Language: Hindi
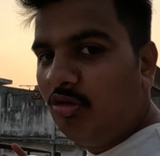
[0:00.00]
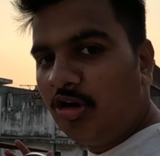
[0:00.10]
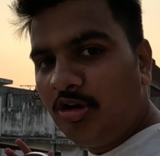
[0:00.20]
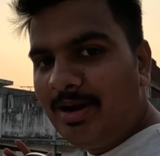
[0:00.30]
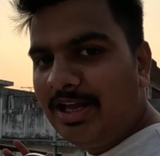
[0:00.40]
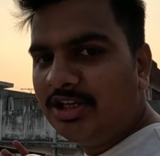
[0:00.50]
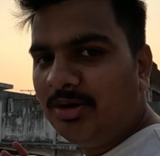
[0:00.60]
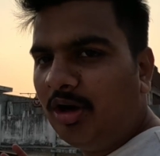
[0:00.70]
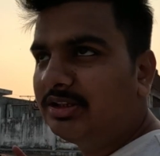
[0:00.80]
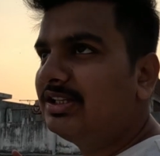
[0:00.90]
दोनों
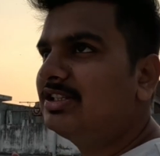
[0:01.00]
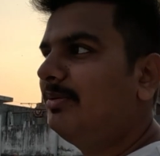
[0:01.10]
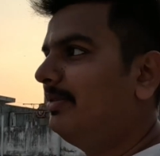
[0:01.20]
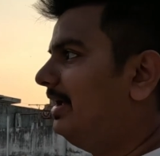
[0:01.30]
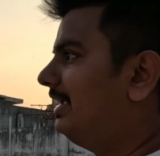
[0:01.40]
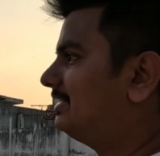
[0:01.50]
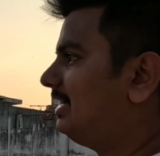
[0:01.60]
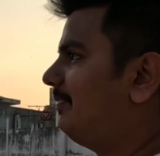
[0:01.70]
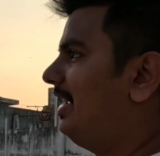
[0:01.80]
मांझे बहुत अच्छा हमने इसका